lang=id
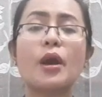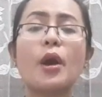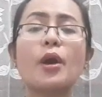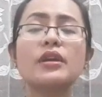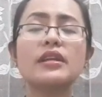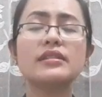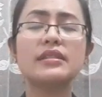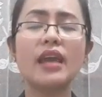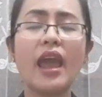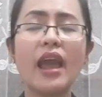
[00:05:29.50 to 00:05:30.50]

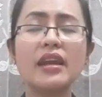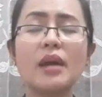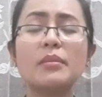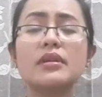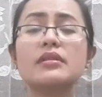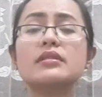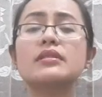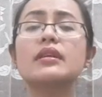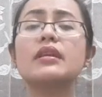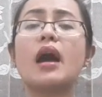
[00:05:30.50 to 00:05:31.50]
Kondisi e nama
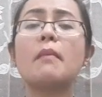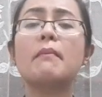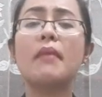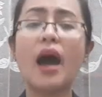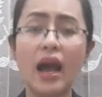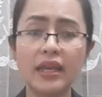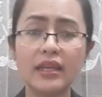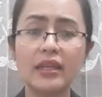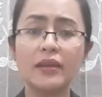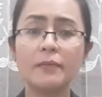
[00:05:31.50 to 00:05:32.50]

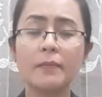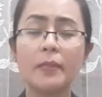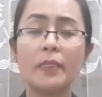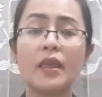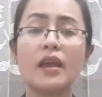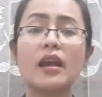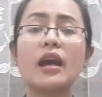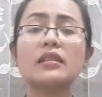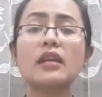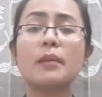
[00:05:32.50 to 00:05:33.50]
nambahi
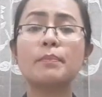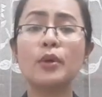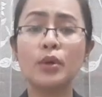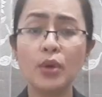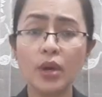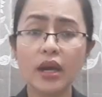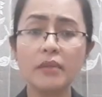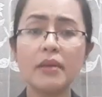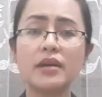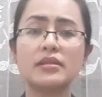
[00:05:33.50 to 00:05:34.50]

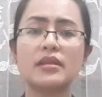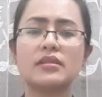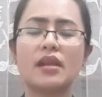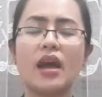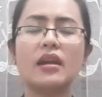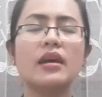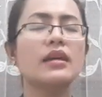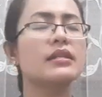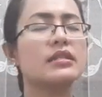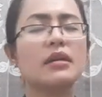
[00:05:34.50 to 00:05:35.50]
keterpurukan bangsa Israel
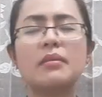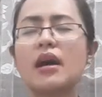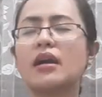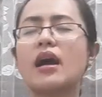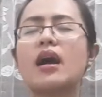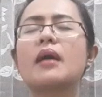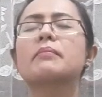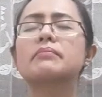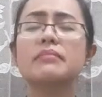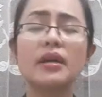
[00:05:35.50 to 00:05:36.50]

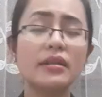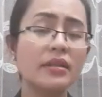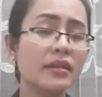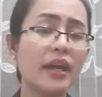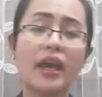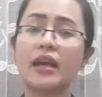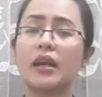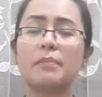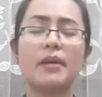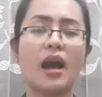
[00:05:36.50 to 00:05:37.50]
semaka
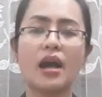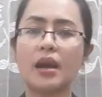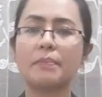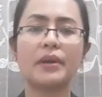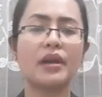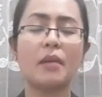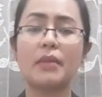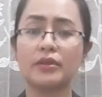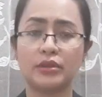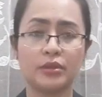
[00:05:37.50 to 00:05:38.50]
benekel pengarah
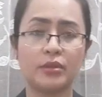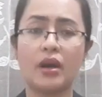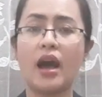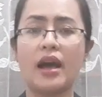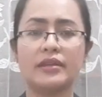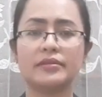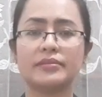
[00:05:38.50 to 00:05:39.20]
nama Tuhan.